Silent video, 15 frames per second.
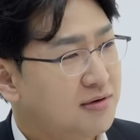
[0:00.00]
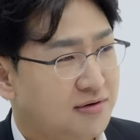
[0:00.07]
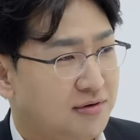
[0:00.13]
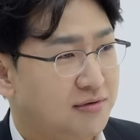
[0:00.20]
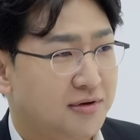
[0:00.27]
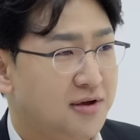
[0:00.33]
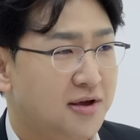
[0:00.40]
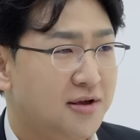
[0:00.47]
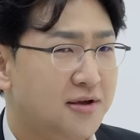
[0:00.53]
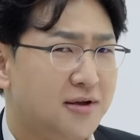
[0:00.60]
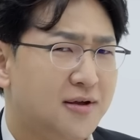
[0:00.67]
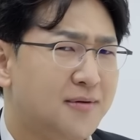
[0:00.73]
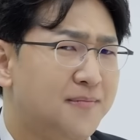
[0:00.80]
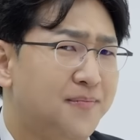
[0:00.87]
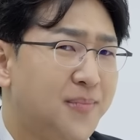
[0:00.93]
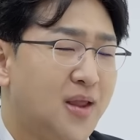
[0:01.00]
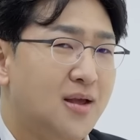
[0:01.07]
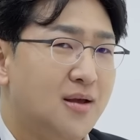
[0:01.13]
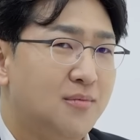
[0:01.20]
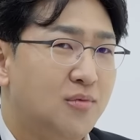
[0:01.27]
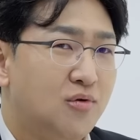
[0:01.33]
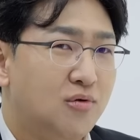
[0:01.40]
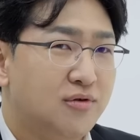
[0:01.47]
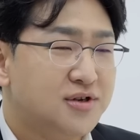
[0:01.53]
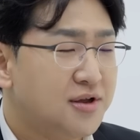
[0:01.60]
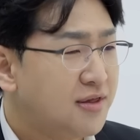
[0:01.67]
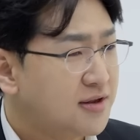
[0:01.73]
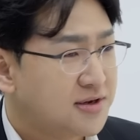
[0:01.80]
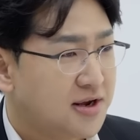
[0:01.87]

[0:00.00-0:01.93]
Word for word: 그렇게 뭐세세 음.